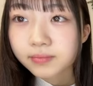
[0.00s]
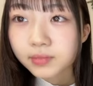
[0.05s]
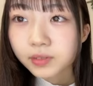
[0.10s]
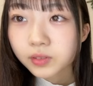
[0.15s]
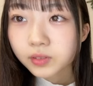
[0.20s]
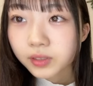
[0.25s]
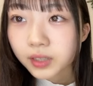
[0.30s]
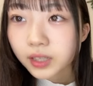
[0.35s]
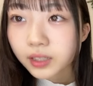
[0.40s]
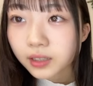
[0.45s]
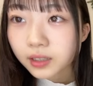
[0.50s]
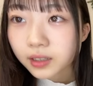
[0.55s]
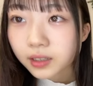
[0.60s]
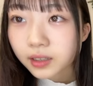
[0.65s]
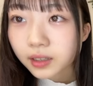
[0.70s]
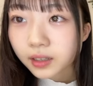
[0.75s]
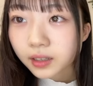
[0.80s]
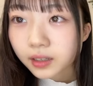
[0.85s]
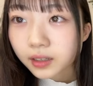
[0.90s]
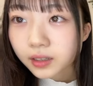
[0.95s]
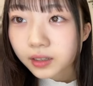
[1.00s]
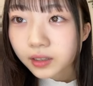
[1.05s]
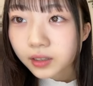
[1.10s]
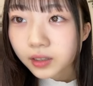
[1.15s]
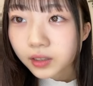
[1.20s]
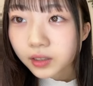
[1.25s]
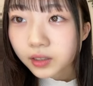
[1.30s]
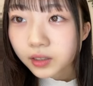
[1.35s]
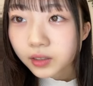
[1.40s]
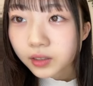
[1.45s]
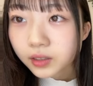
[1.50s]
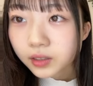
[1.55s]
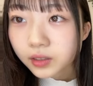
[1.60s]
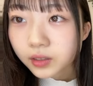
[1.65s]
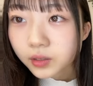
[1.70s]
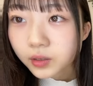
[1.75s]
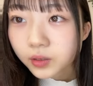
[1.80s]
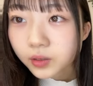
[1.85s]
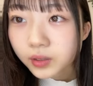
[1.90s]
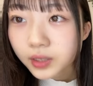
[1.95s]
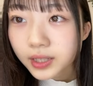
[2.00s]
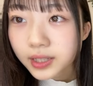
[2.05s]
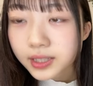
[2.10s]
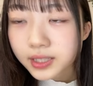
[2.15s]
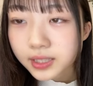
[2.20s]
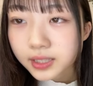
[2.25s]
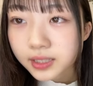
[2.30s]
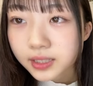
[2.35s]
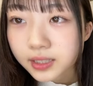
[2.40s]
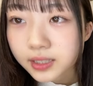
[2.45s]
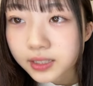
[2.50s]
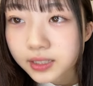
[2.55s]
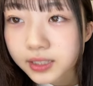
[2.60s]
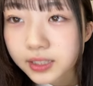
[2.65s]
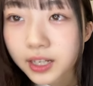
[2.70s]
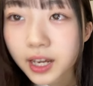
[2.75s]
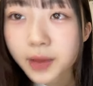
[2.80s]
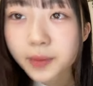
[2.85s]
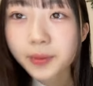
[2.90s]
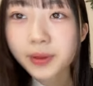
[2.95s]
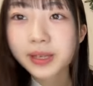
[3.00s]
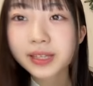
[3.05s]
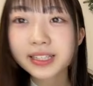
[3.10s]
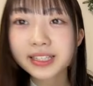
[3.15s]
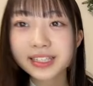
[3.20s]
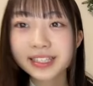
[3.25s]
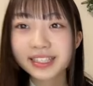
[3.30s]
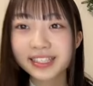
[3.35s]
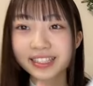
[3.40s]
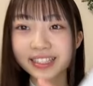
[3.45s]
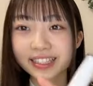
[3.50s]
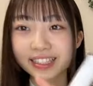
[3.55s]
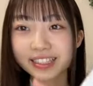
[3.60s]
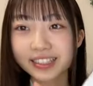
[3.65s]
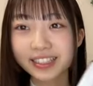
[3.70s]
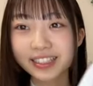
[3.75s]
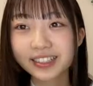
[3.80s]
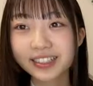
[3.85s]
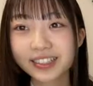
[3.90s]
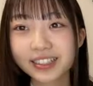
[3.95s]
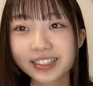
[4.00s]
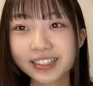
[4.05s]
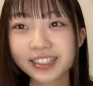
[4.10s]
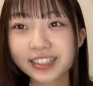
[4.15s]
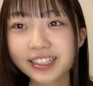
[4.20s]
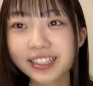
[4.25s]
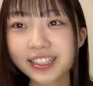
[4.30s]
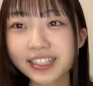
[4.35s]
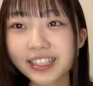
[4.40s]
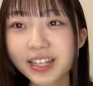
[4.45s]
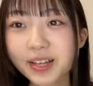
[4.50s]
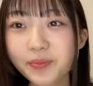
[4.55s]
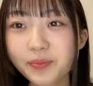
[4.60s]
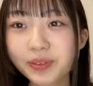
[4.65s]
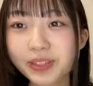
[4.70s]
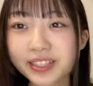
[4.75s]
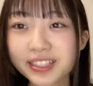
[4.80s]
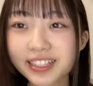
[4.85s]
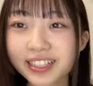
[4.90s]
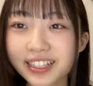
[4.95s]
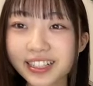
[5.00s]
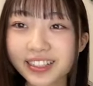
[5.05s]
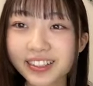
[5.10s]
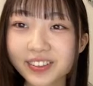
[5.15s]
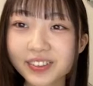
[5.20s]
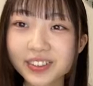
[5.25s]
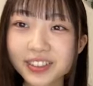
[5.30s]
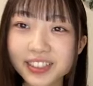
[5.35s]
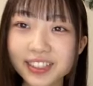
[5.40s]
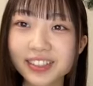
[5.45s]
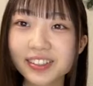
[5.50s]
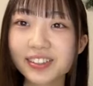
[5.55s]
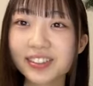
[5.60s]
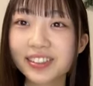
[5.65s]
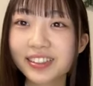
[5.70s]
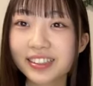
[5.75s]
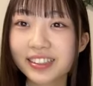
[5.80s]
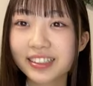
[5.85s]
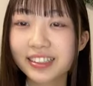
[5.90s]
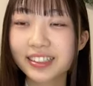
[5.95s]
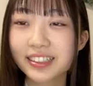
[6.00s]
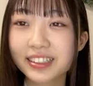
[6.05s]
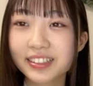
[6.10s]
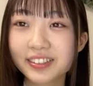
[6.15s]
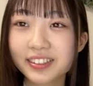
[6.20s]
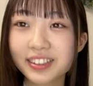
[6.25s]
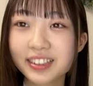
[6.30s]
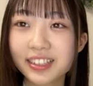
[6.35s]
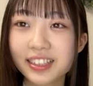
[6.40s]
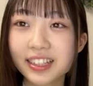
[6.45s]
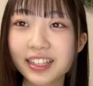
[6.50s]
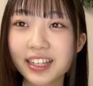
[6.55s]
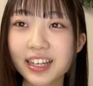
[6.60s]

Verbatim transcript: これなんだっけ油淋鶏違います違うチキン南蛮違う惜しい惜しい惜しい惜しい惜しい